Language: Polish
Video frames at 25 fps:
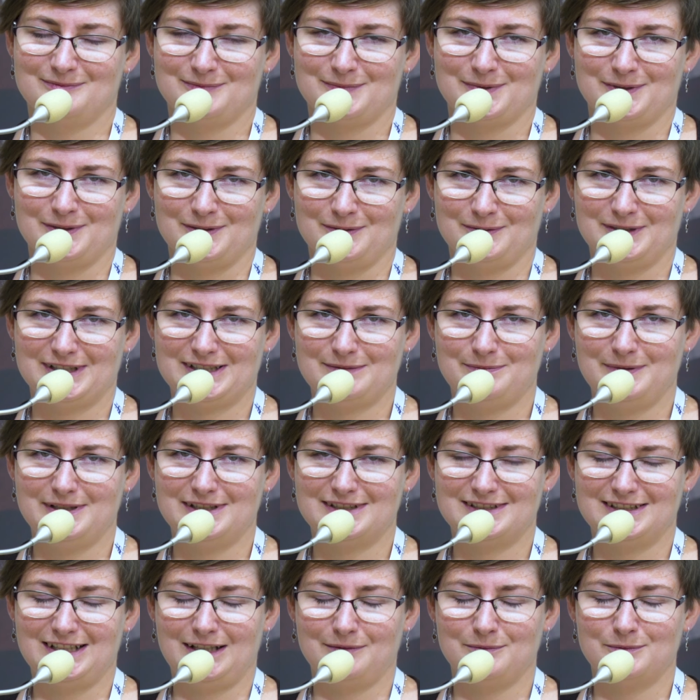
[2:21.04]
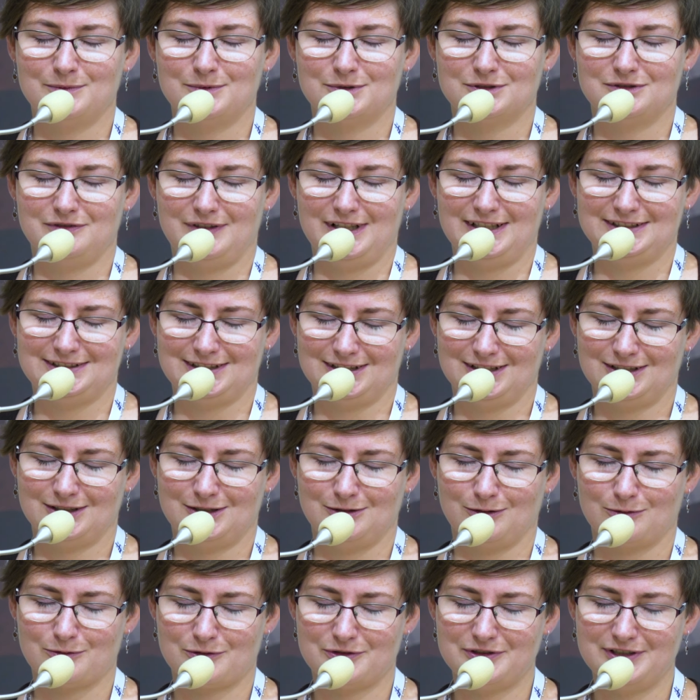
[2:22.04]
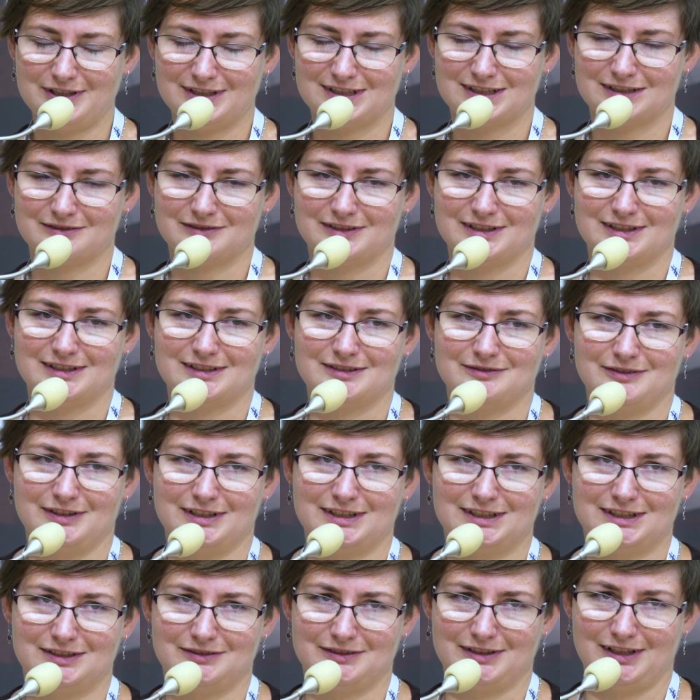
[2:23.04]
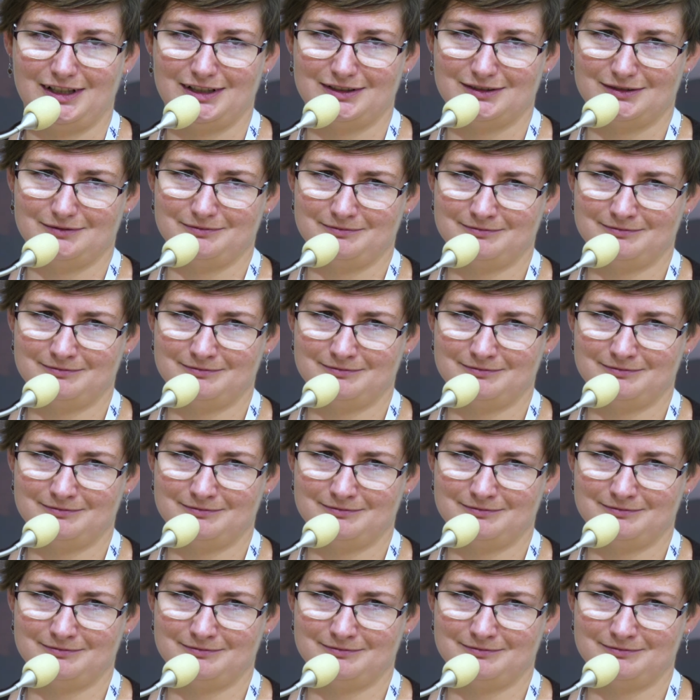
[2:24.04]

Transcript: bo jest między nami było dwa lata tylko różnicy, więc właściwie